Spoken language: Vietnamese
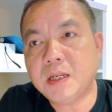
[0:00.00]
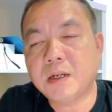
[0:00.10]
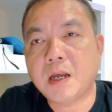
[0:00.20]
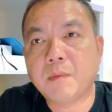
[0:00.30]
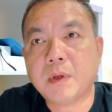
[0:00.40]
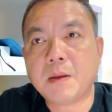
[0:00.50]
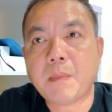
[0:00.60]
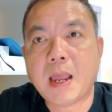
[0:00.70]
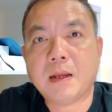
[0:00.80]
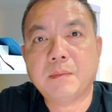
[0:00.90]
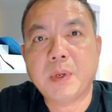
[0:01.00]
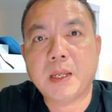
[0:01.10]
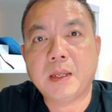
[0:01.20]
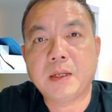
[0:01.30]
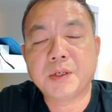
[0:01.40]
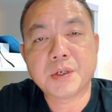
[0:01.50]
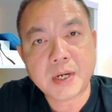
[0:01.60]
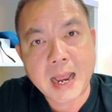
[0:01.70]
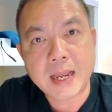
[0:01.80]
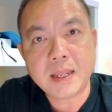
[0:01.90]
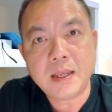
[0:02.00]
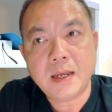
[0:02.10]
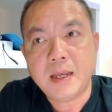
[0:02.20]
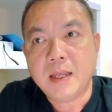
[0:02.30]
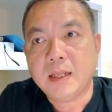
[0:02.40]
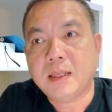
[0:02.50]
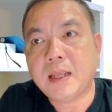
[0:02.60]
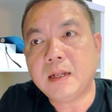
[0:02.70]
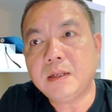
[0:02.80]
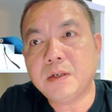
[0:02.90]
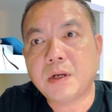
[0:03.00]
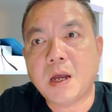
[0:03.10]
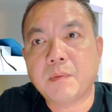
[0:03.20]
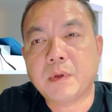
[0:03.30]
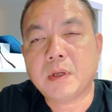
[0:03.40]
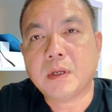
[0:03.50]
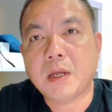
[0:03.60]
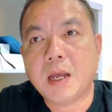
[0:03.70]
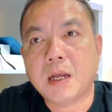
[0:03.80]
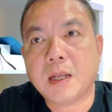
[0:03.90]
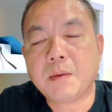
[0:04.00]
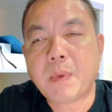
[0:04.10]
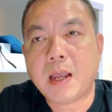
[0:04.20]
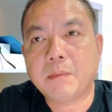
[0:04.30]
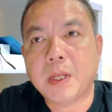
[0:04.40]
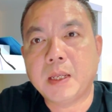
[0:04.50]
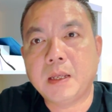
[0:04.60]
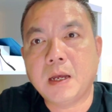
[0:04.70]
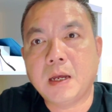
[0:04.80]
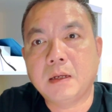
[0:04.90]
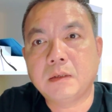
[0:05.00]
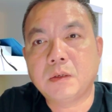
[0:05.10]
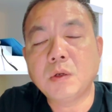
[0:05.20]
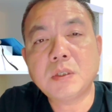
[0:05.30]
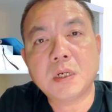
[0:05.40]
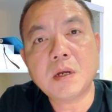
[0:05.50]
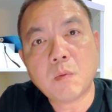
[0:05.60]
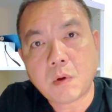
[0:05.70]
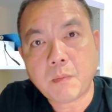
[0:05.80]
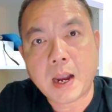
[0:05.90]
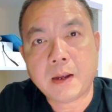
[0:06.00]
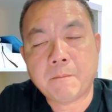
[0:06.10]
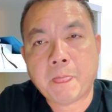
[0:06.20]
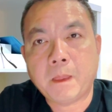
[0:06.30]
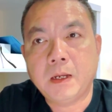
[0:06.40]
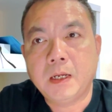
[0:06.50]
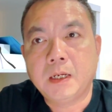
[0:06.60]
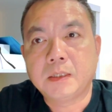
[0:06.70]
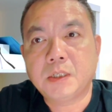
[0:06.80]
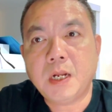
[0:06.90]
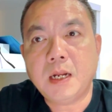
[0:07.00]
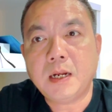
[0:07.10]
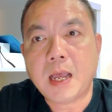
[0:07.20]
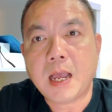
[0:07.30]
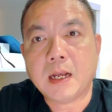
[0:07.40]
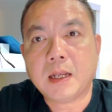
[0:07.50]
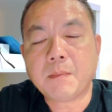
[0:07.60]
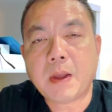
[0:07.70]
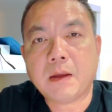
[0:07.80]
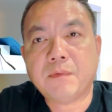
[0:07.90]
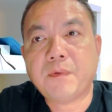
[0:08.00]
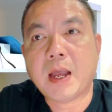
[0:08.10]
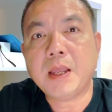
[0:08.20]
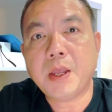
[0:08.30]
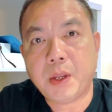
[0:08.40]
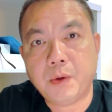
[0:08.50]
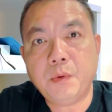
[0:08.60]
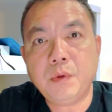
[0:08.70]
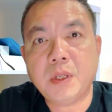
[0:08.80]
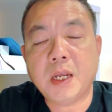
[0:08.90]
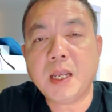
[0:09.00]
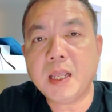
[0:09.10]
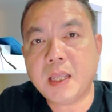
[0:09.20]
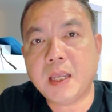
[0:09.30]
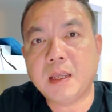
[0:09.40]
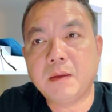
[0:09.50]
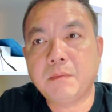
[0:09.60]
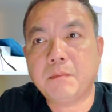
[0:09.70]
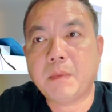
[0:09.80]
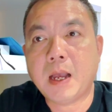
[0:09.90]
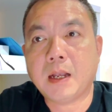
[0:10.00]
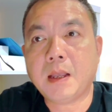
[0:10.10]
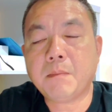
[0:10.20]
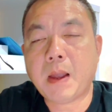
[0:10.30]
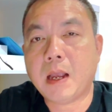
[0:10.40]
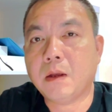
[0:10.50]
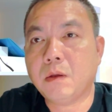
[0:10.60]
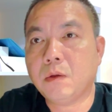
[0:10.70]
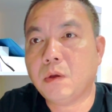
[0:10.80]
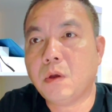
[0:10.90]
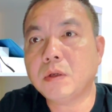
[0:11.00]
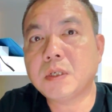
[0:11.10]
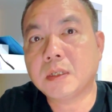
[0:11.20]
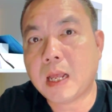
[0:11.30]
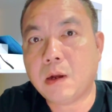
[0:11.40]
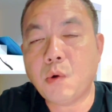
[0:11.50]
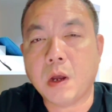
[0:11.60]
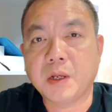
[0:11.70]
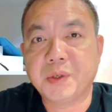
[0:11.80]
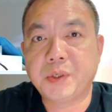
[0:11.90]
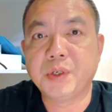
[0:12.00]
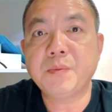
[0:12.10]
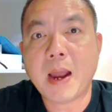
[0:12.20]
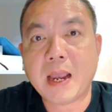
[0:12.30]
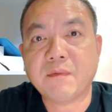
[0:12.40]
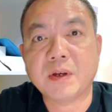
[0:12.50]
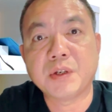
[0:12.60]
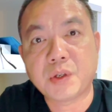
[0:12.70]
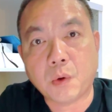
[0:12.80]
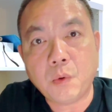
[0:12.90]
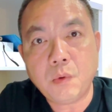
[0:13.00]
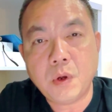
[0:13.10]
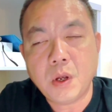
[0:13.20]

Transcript: trường hợp các bạn bị ngược đãi, tránh trường hợp các bạn bị đối xử không công bằng. Cho nên là các bạn phải hiểu những cái gì mà các bạn có sự thảo luận giữa bạn và người chủ,